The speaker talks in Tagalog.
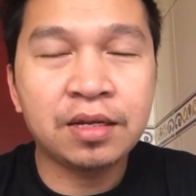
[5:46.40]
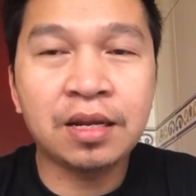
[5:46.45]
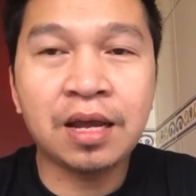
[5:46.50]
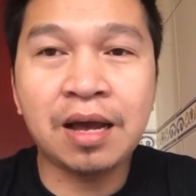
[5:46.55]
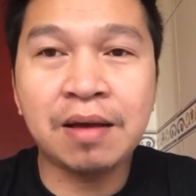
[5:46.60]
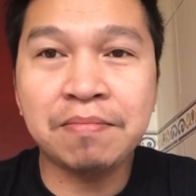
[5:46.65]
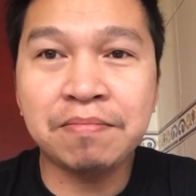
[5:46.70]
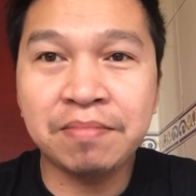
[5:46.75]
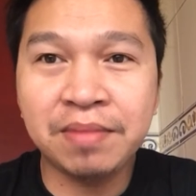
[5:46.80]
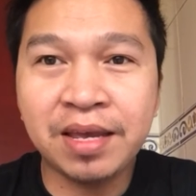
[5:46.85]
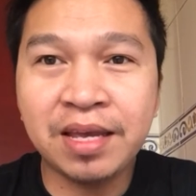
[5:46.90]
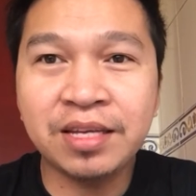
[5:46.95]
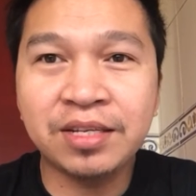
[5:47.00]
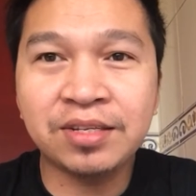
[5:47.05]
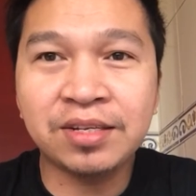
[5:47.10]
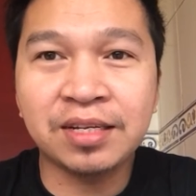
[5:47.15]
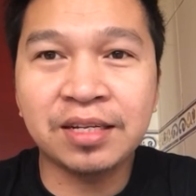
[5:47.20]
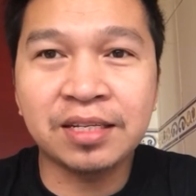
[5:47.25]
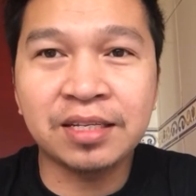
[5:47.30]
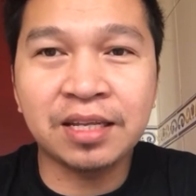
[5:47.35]

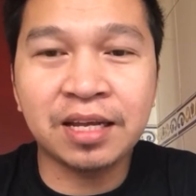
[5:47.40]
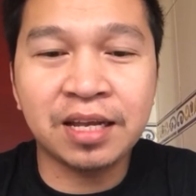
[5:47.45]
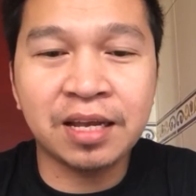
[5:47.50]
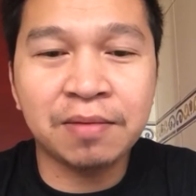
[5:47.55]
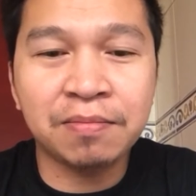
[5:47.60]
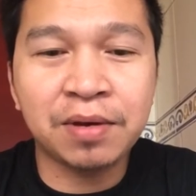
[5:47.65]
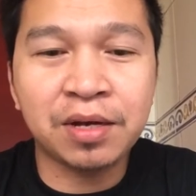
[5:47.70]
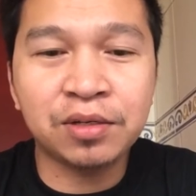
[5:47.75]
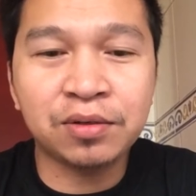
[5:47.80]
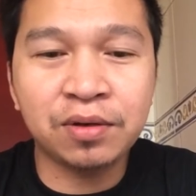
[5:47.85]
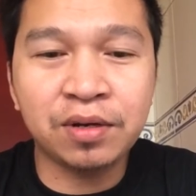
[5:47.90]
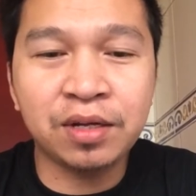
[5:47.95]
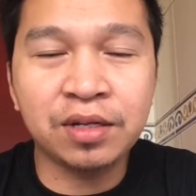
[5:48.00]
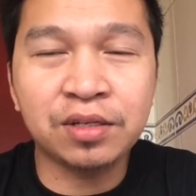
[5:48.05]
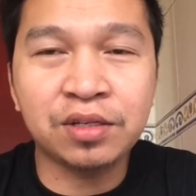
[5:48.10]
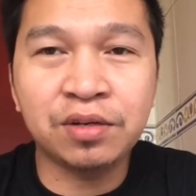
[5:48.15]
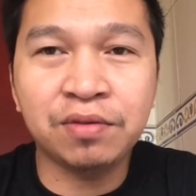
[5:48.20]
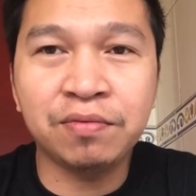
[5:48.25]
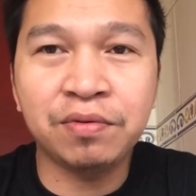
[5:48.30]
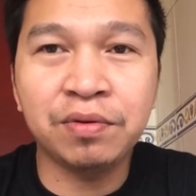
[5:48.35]
na-amaze that I am actually
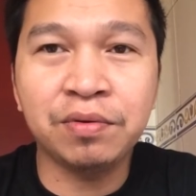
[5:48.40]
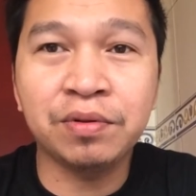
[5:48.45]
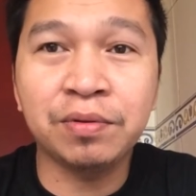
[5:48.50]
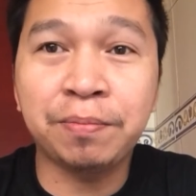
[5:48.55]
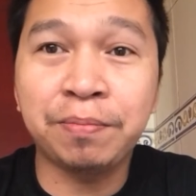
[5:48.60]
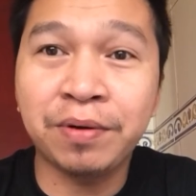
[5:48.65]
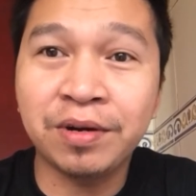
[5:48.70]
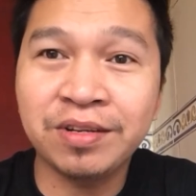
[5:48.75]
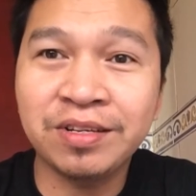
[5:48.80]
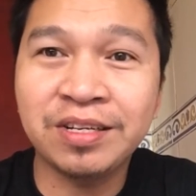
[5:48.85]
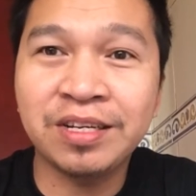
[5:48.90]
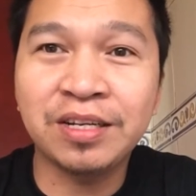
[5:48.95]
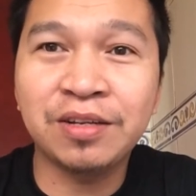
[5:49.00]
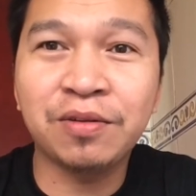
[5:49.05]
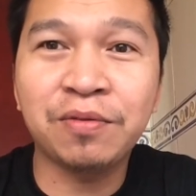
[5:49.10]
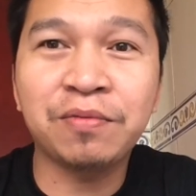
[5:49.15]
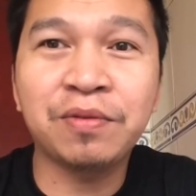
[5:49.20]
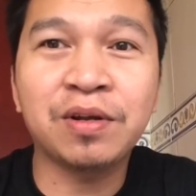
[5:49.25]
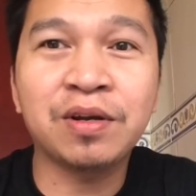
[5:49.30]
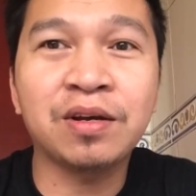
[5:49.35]
interviewing the
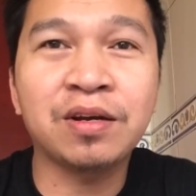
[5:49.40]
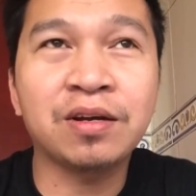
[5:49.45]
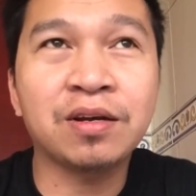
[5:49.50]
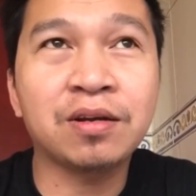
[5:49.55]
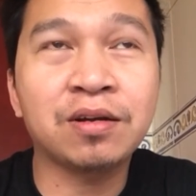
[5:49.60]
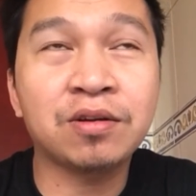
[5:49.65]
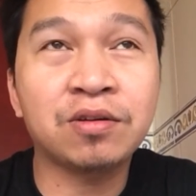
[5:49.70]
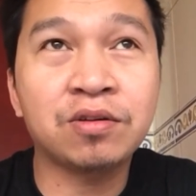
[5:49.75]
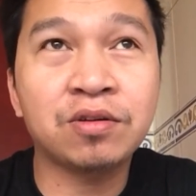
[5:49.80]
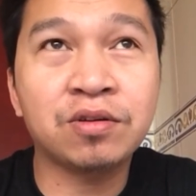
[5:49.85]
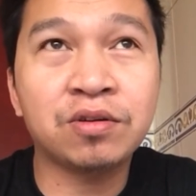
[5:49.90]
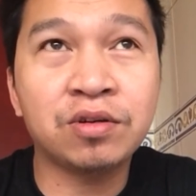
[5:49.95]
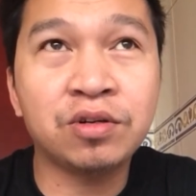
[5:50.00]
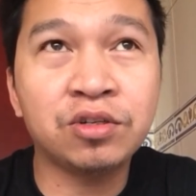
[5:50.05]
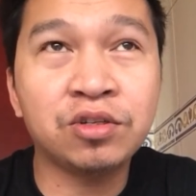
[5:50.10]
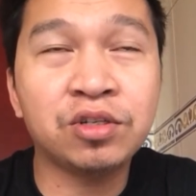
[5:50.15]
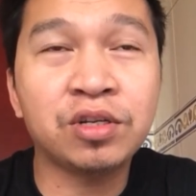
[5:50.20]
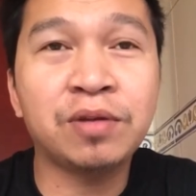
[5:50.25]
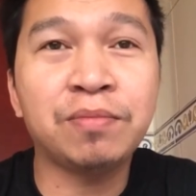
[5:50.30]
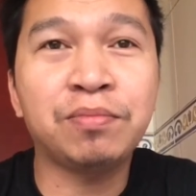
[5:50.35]
president of the
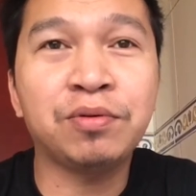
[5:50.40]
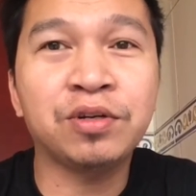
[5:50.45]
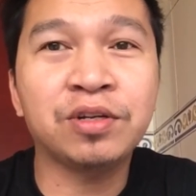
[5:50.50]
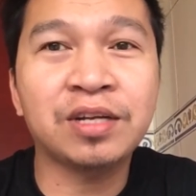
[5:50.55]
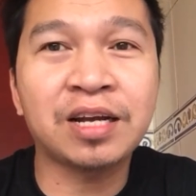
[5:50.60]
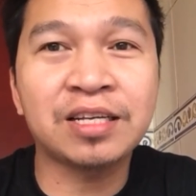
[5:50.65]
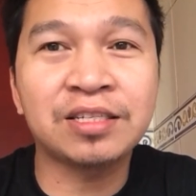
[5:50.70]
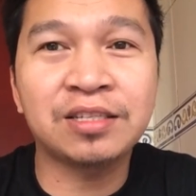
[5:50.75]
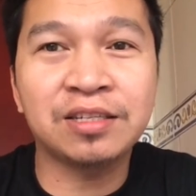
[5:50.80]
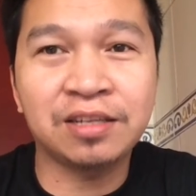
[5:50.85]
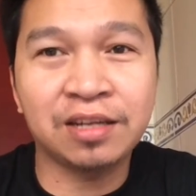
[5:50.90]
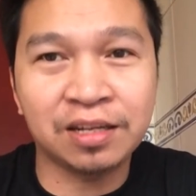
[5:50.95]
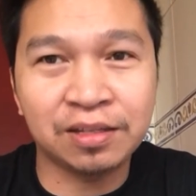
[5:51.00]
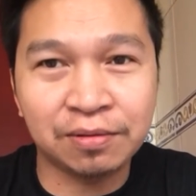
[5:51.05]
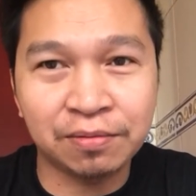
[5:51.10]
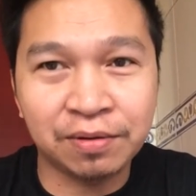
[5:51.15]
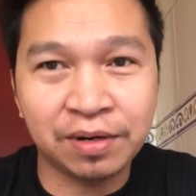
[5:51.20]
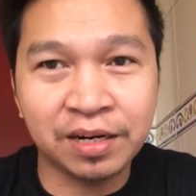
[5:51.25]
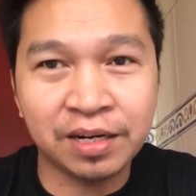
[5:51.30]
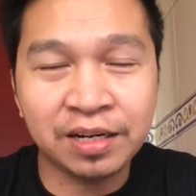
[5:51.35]
Christian Broadcasting
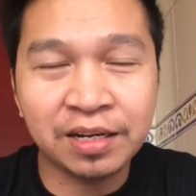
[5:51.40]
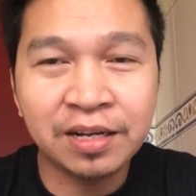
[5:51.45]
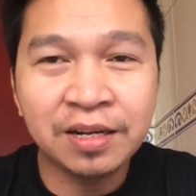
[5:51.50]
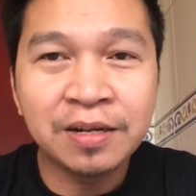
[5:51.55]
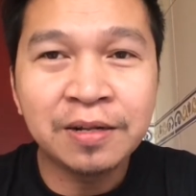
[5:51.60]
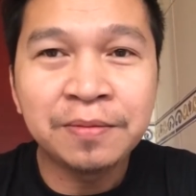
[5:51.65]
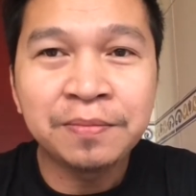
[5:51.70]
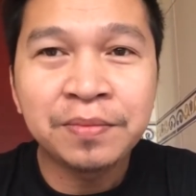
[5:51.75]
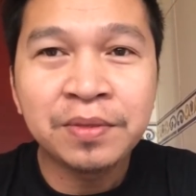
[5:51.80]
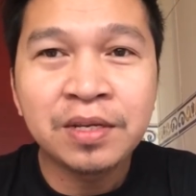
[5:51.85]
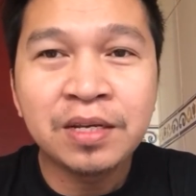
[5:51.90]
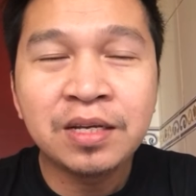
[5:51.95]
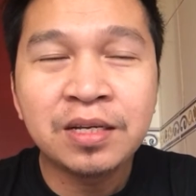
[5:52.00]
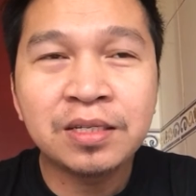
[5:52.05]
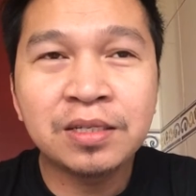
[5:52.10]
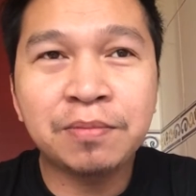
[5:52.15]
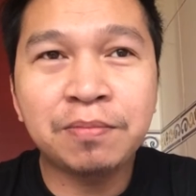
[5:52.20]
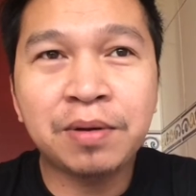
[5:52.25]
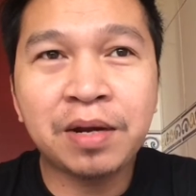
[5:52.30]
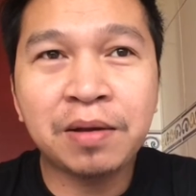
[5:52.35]
Network.
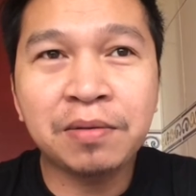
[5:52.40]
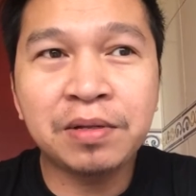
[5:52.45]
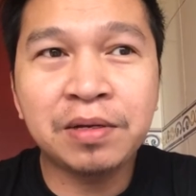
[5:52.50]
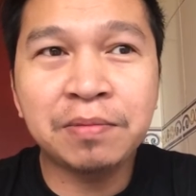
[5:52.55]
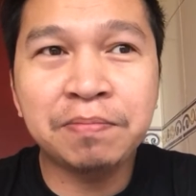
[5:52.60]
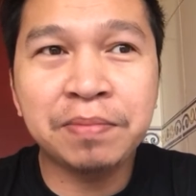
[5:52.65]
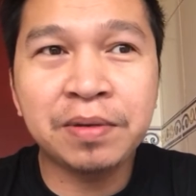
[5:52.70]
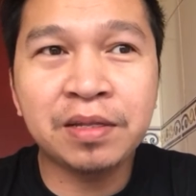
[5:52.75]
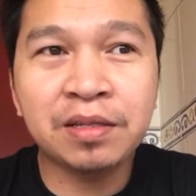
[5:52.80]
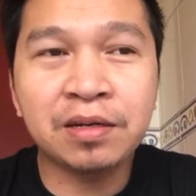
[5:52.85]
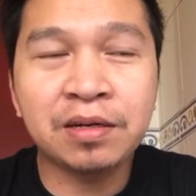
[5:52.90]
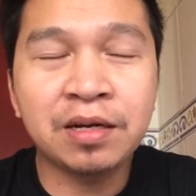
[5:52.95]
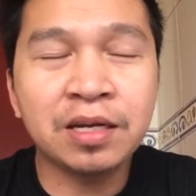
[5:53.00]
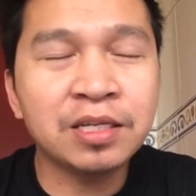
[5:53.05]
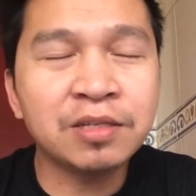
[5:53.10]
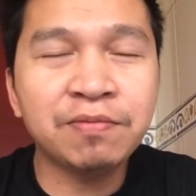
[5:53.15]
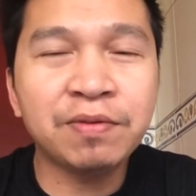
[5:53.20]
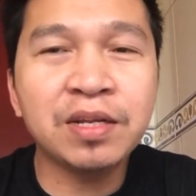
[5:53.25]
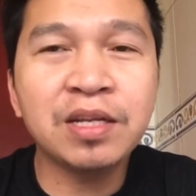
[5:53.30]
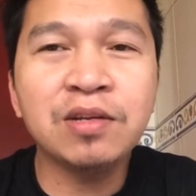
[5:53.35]
Si Brother Peter,
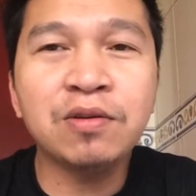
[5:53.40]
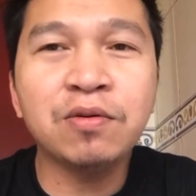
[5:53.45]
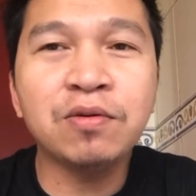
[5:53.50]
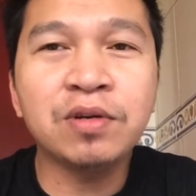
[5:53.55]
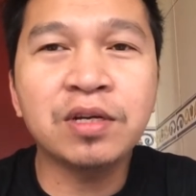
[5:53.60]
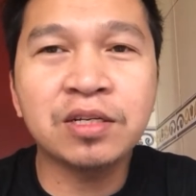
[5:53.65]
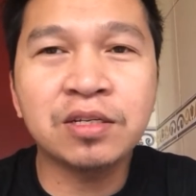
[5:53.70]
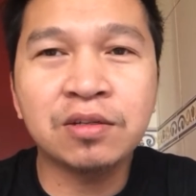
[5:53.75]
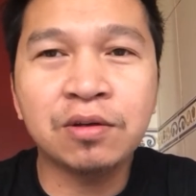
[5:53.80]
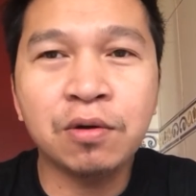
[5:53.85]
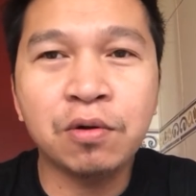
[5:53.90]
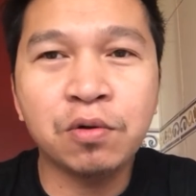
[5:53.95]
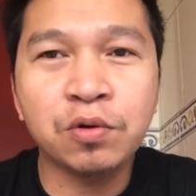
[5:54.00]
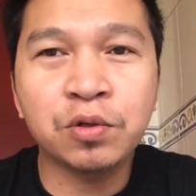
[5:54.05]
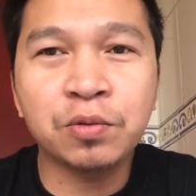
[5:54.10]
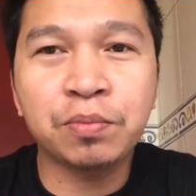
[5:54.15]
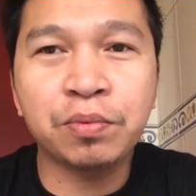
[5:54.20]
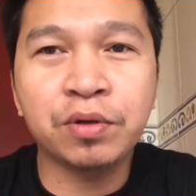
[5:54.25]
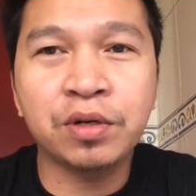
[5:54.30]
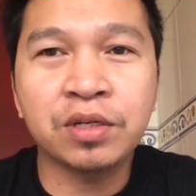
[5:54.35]
he's very known as the
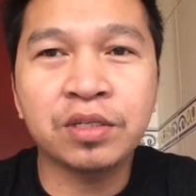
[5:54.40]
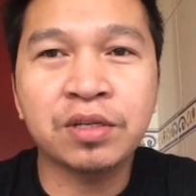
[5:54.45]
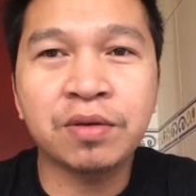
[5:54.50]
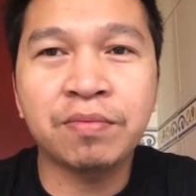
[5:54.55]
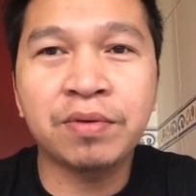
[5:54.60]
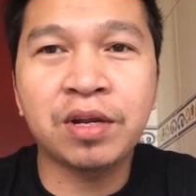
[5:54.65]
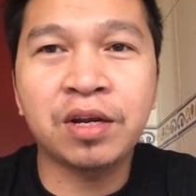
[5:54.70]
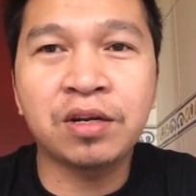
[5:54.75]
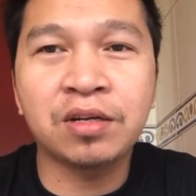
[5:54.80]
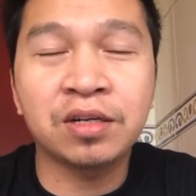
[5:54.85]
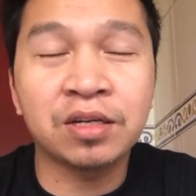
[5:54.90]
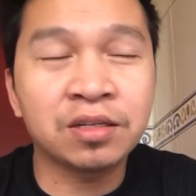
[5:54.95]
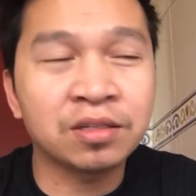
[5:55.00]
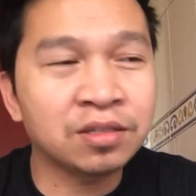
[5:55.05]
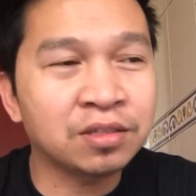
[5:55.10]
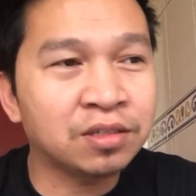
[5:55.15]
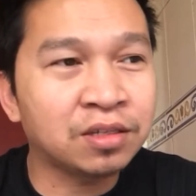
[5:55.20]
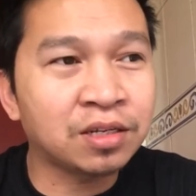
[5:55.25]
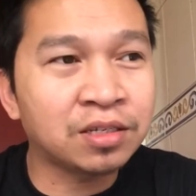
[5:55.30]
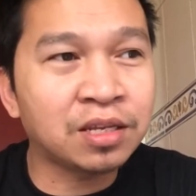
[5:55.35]
host po ng 700, ng,
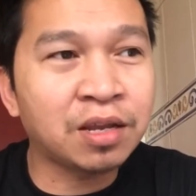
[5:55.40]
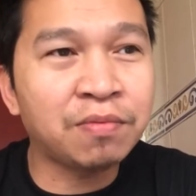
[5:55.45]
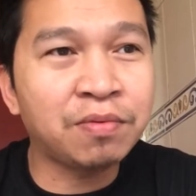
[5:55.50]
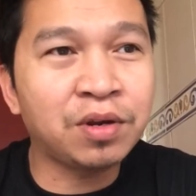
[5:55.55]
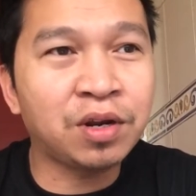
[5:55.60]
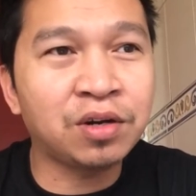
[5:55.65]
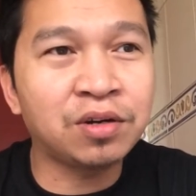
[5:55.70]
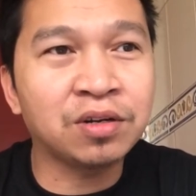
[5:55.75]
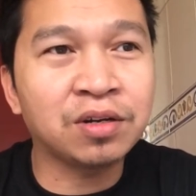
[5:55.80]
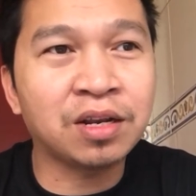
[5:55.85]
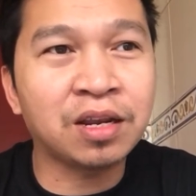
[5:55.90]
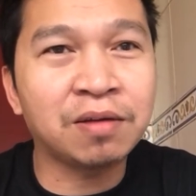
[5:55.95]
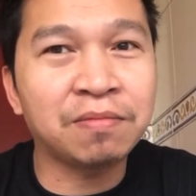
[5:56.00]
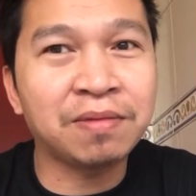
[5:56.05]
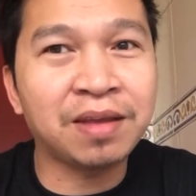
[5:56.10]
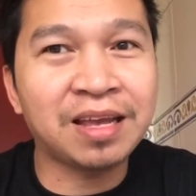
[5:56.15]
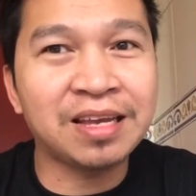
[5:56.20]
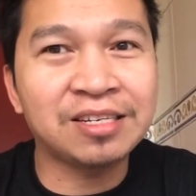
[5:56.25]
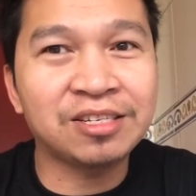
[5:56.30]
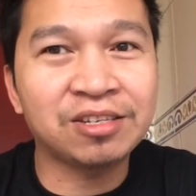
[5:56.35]
the 700
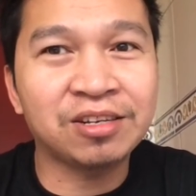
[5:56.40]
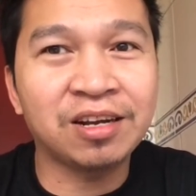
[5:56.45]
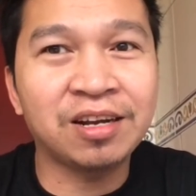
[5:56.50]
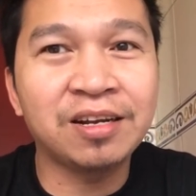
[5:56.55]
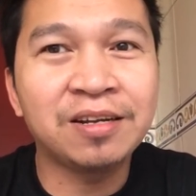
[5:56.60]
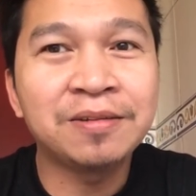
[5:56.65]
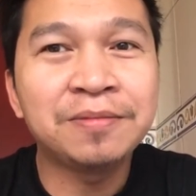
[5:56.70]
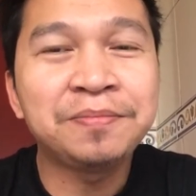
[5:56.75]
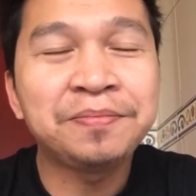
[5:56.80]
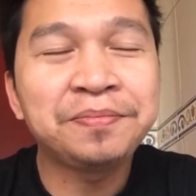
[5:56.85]
Club Asia.